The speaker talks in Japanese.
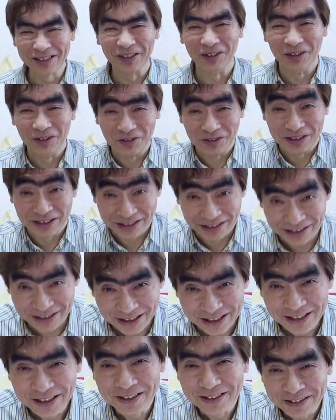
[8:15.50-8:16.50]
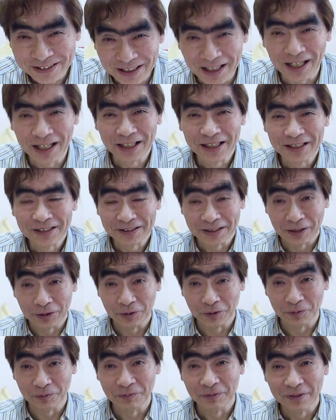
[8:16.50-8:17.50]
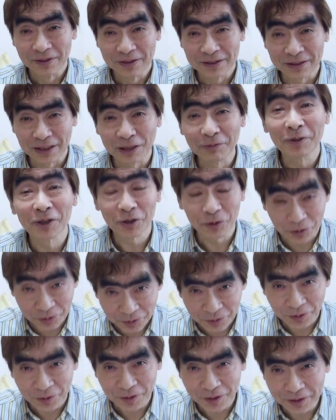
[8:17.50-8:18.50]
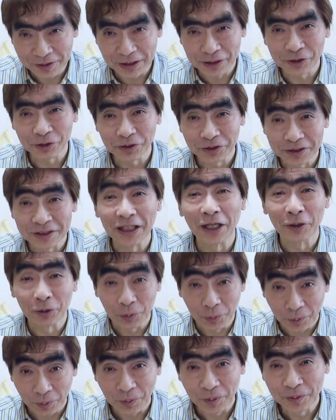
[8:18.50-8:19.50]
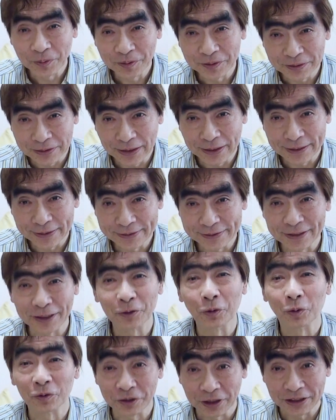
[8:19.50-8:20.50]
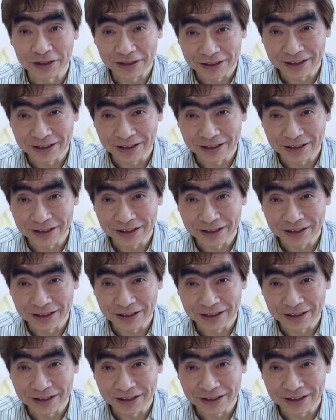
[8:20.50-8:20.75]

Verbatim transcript: そのうち、ね、あのやりましょうよ画集院ナイトを、ね、全国的に。